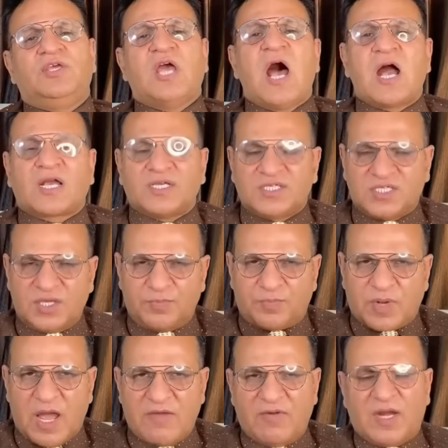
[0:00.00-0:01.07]
या किसी
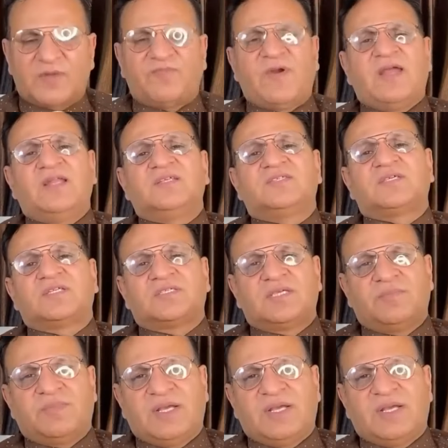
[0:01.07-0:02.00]
प्राइवेट फाइनेंसर से